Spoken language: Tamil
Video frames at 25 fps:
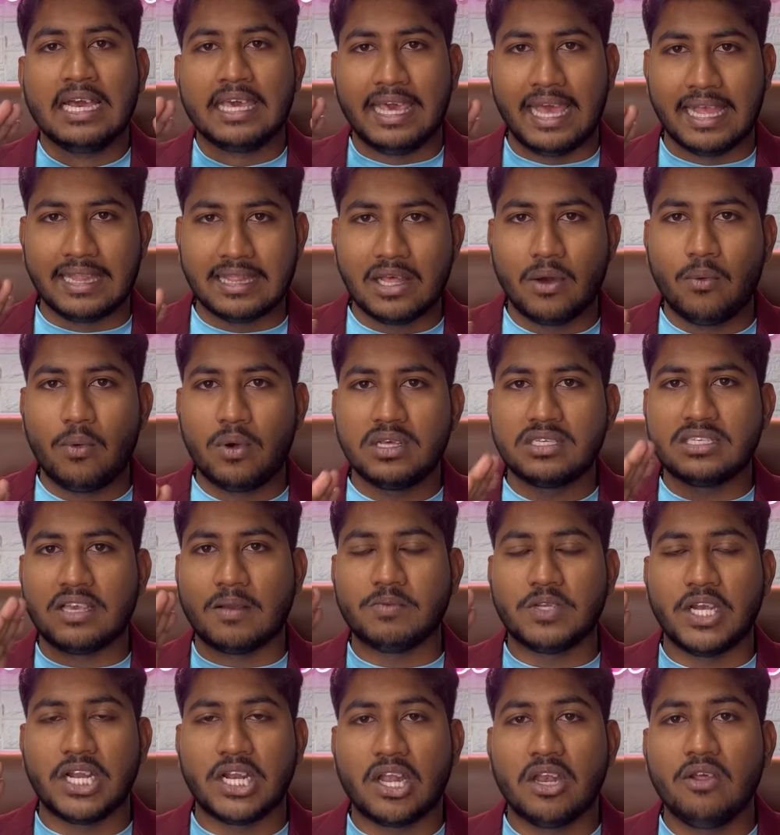எந்த ஒரு
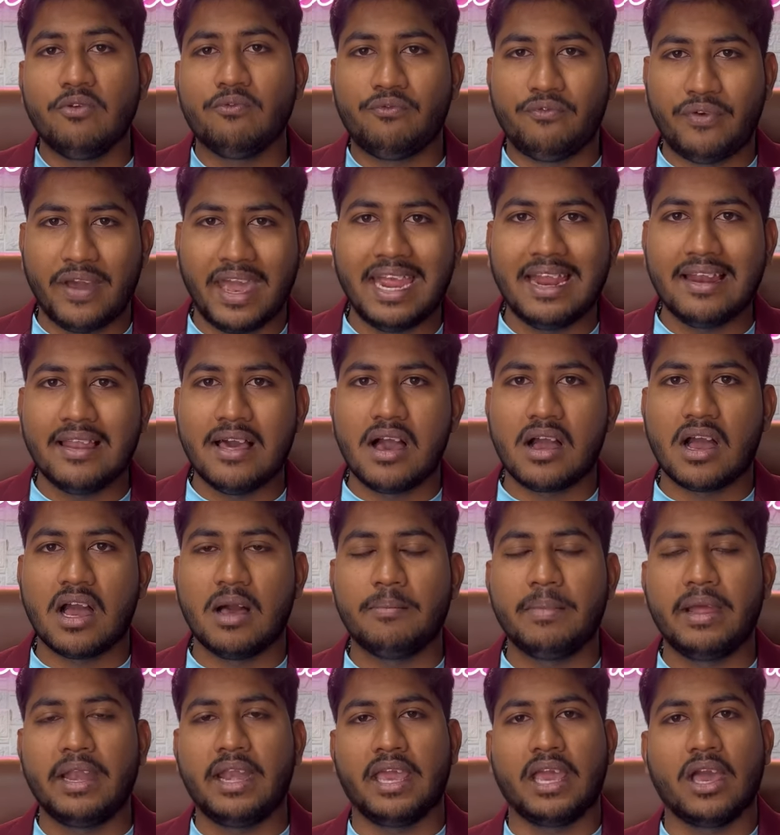சப்ஜெக்ட்லையும் ஃபெயில்
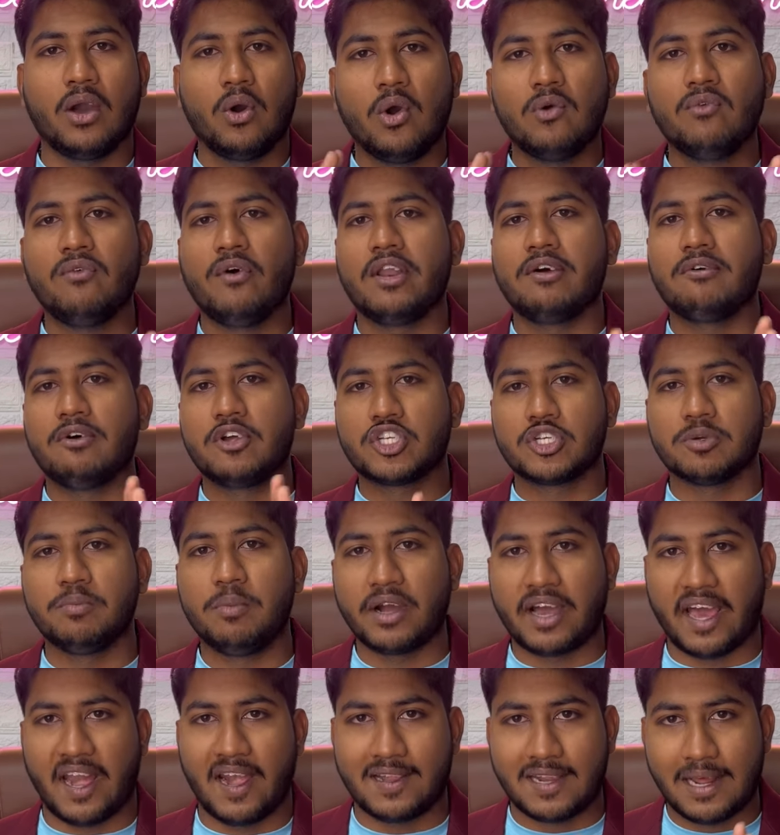ஆகாமல் நீங்கள் ஒவ்வொரு வருஷமும்
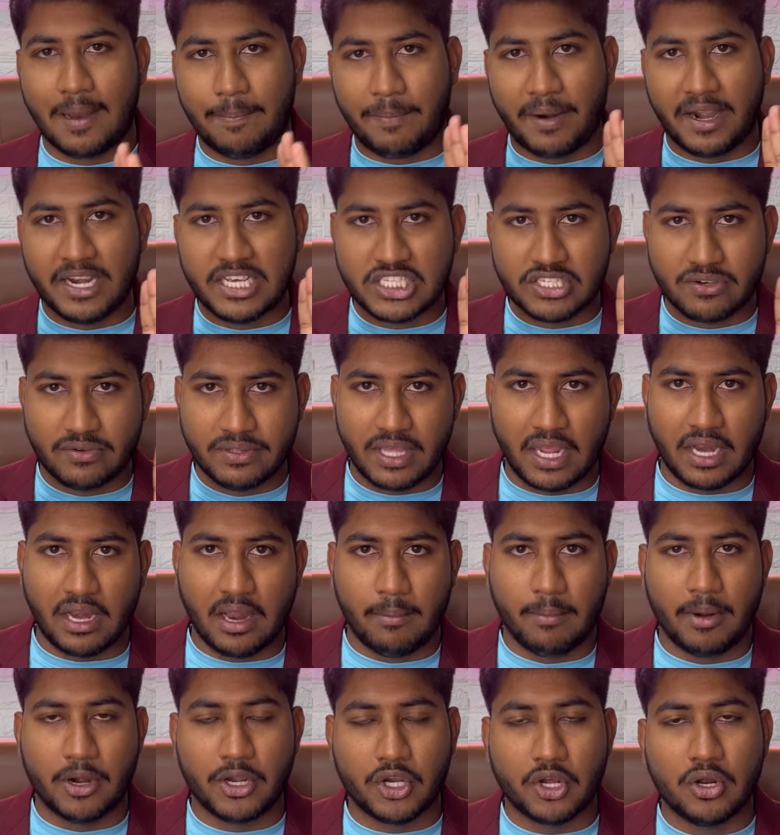கரெக்டாக படிச்சு வந்தீங்கன்னா
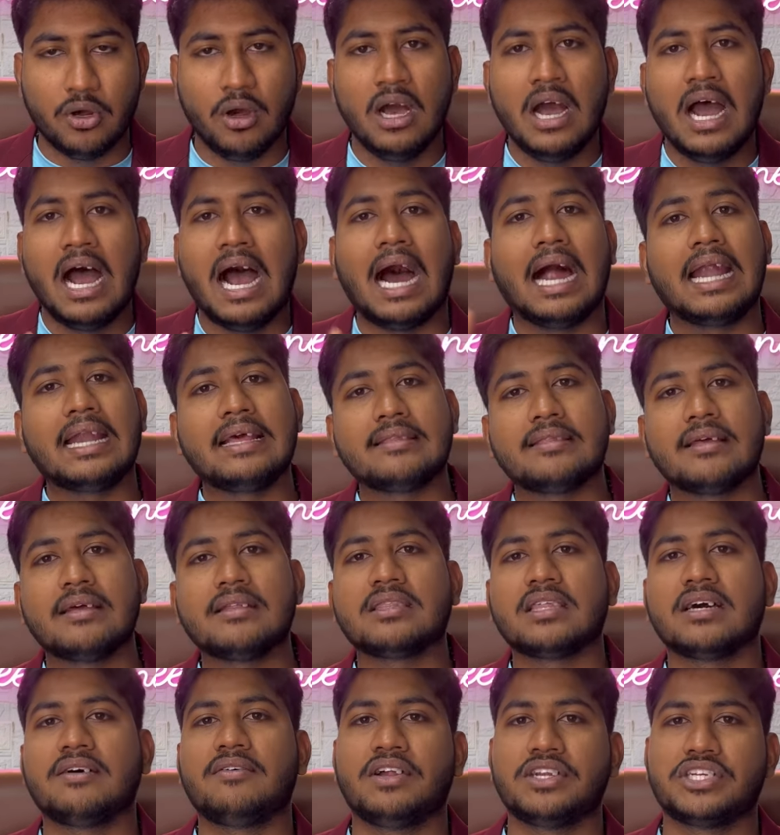மட்டும்
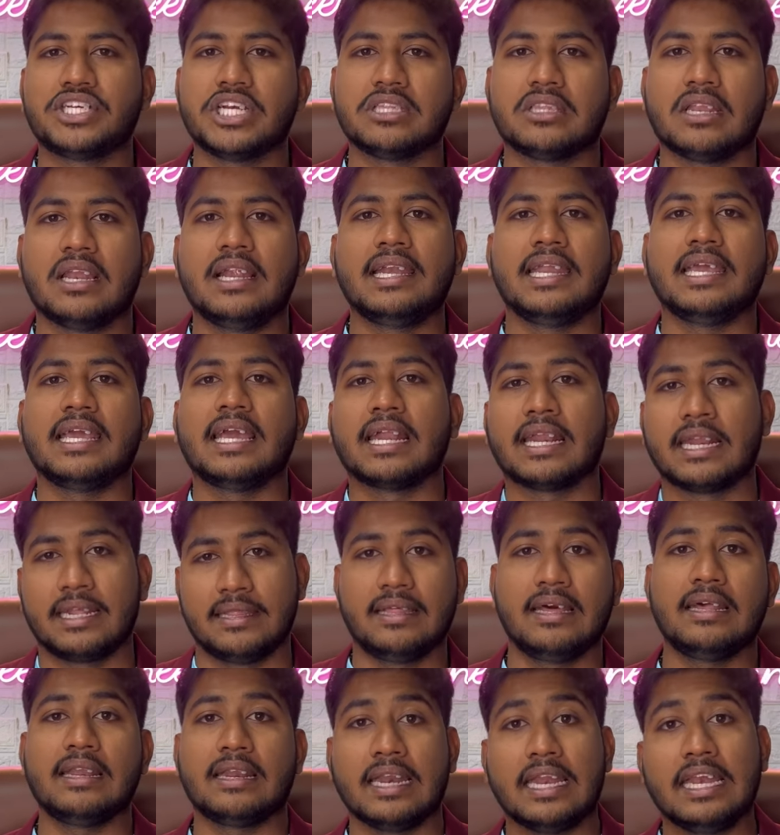அடுத்தடுத்த வருஷத்தில் நீங்கள்
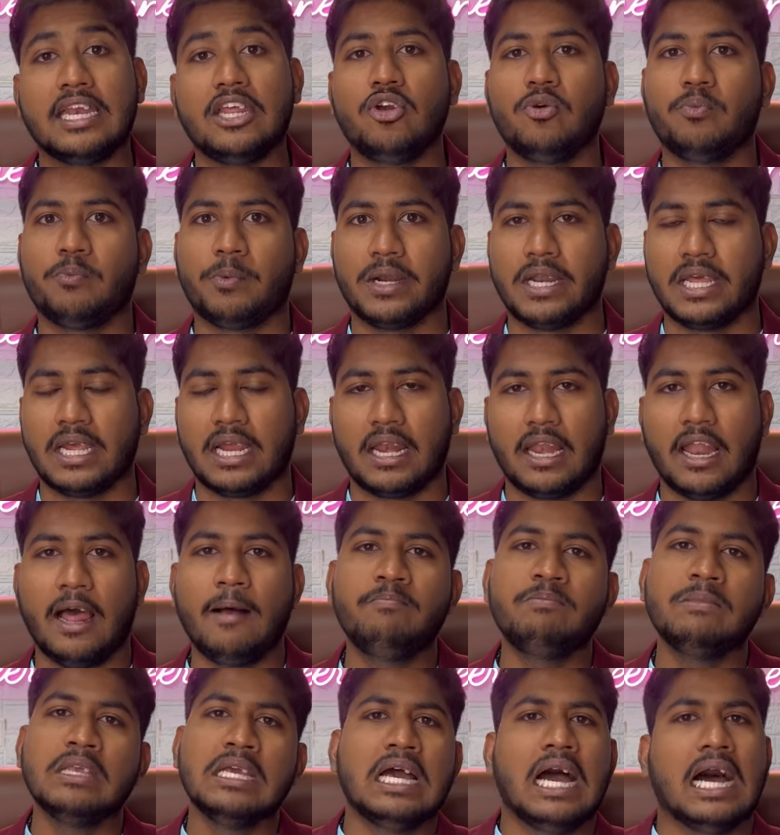இதை ரினியூ பண்ணிக்கலாம்
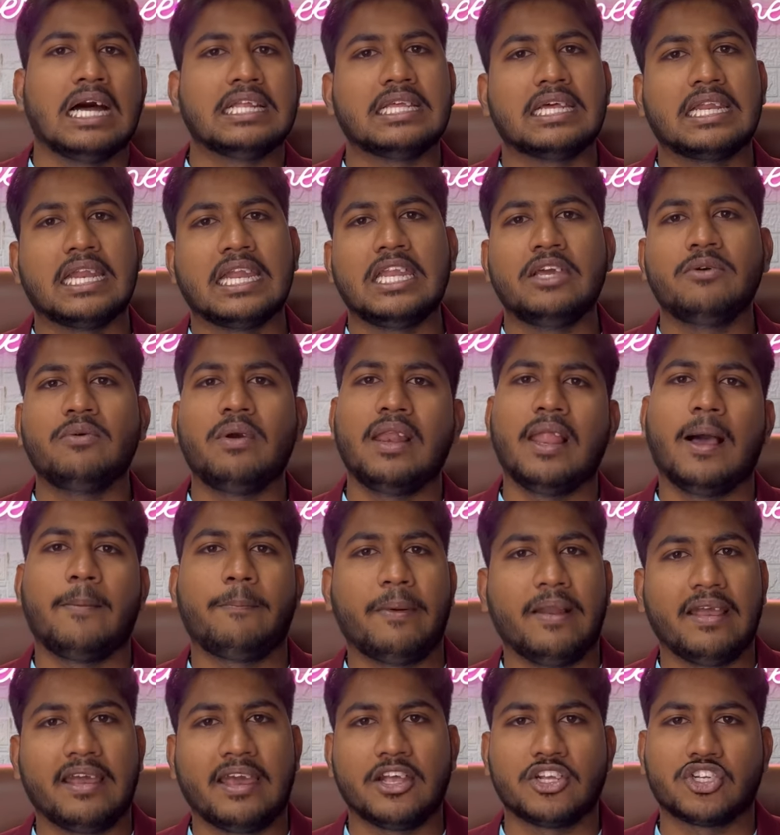அந்த ரினியூவல்
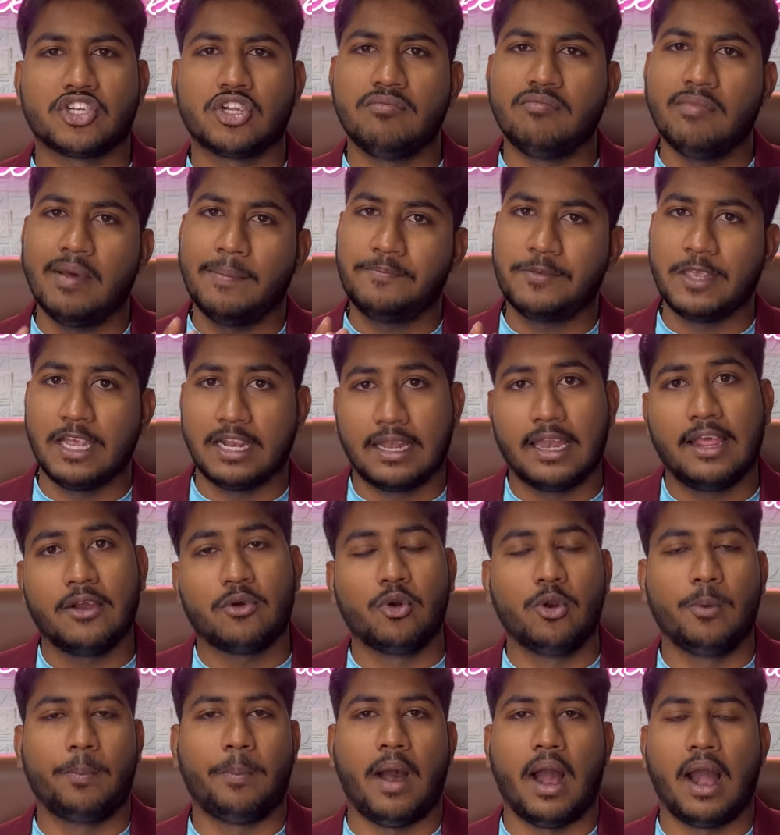அப்ளிகேஷனும் வெப்சைட்லேயே
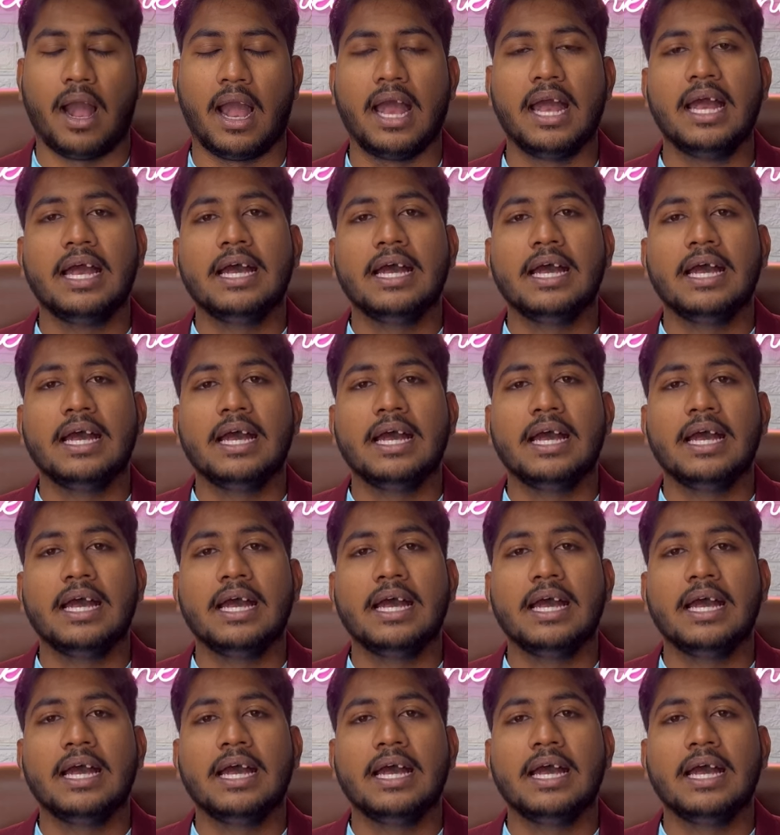கொடுப்பாங்க